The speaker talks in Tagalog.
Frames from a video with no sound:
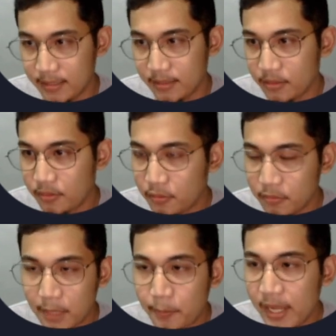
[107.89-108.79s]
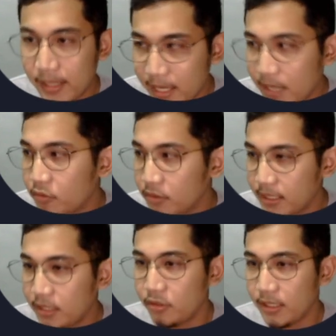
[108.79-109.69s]
So, depende kung
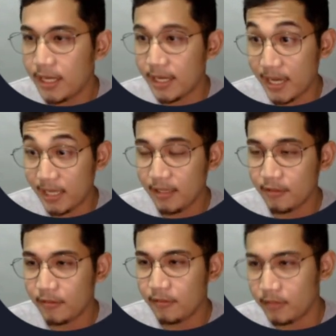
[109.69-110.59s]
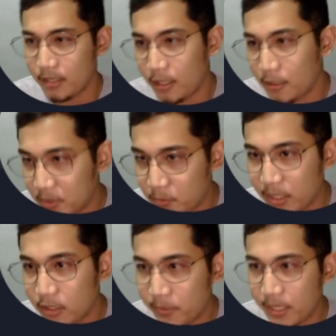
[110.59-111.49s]
saan nyo nilagay yung um,
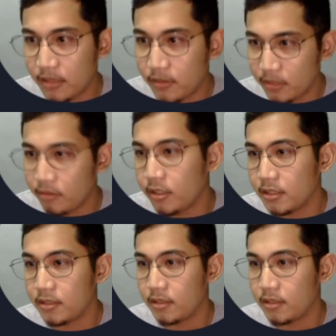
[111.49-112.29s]
spread operator nyo or